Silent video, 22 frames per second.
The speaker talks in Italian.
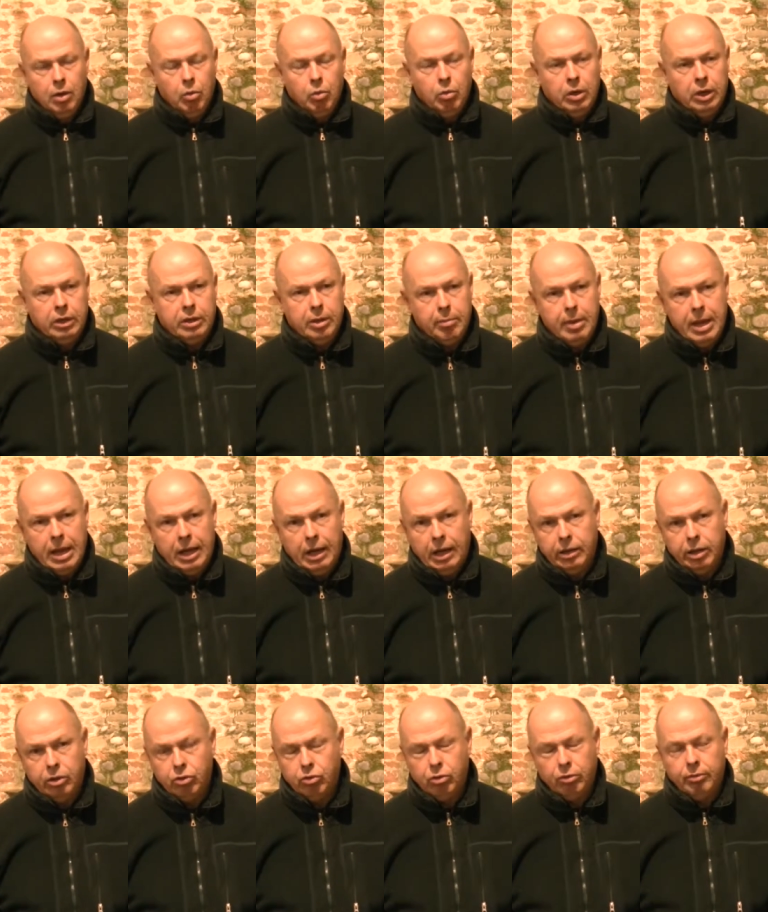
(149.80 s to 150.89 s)
una tabella,
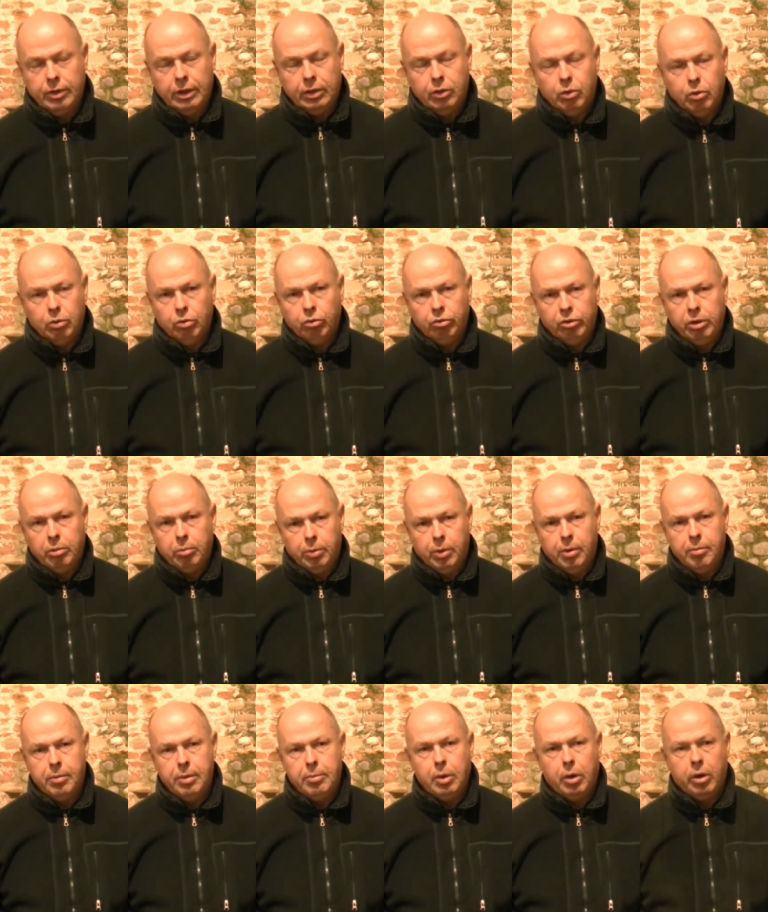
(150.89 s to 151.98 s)
adesso vado così un po'
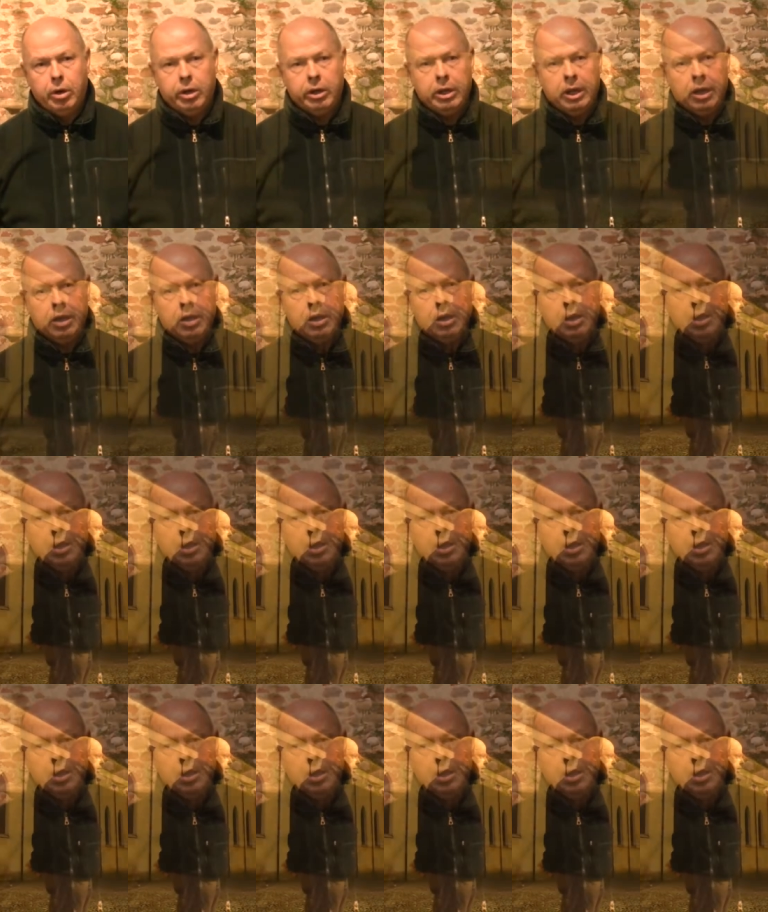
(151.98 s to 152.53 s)
a memoria,